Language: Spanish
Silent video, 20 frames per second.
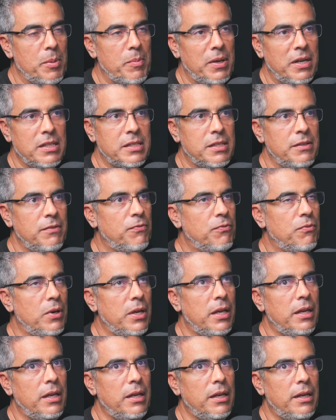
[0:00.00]
la primera sí
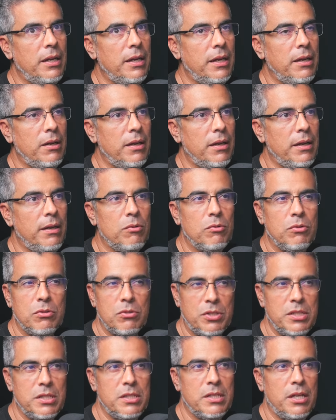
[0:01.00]
fue eh, en
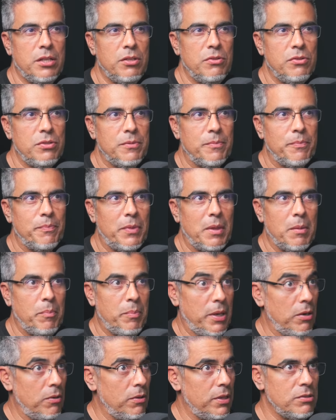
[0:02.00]
unos 15 años,
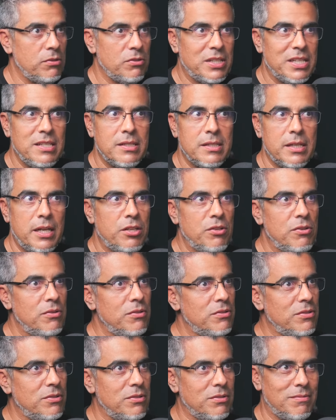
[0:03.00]
pero de esos 15
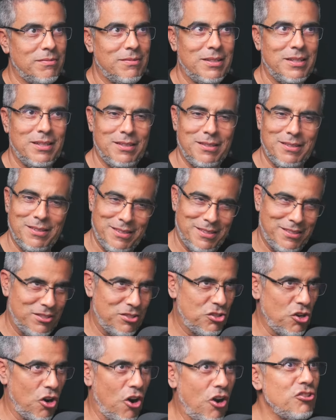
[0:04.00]
años,
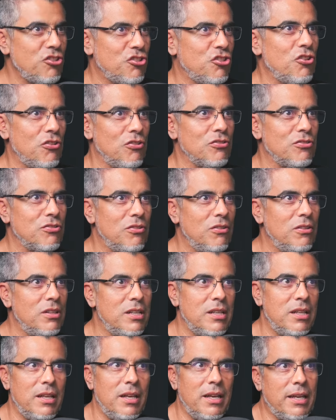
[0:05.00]
chonchos, ¿no?
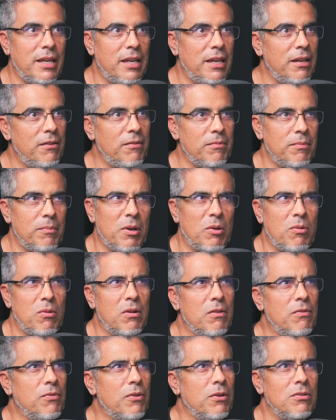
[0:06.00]
de, que me
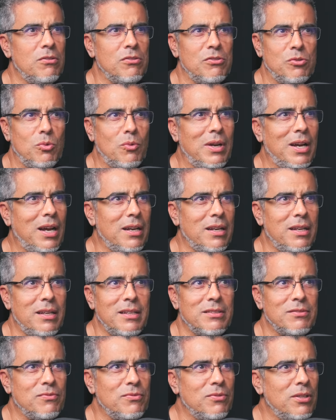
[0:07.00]
acuerdo que fueron los
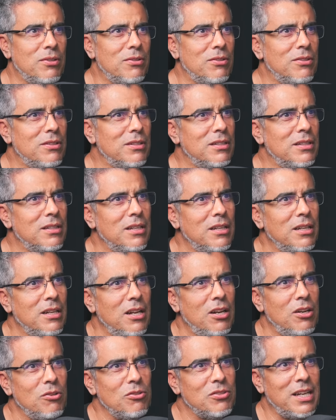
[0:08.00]
Tucanes, fueron
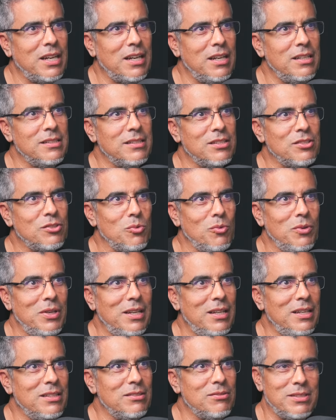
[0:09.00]
Los Ángeles
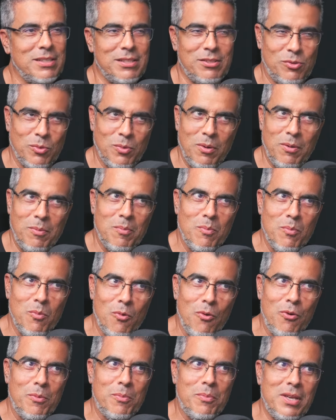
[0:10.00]
Azules, o sea, estuvo
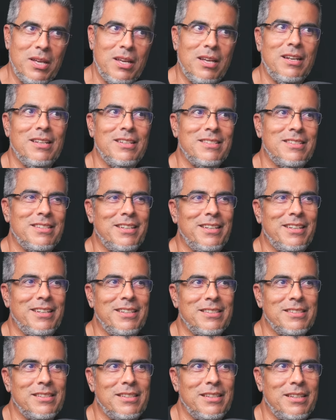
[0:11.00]
muy bien
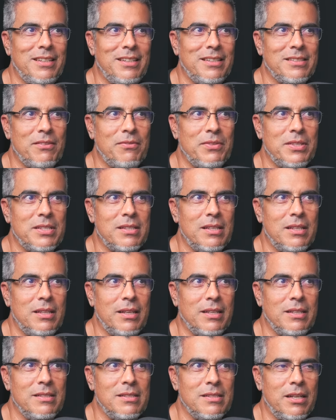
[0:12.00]
ese, esa fiesta
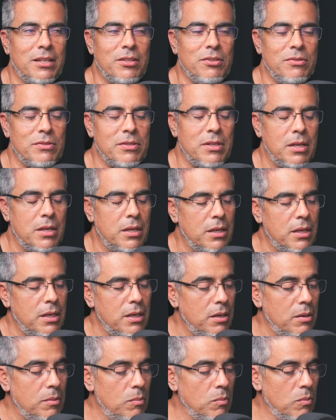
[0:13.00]
de 15 años. Muy prendida.
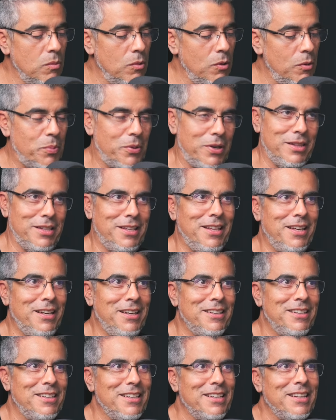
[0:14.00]
Muy prendida.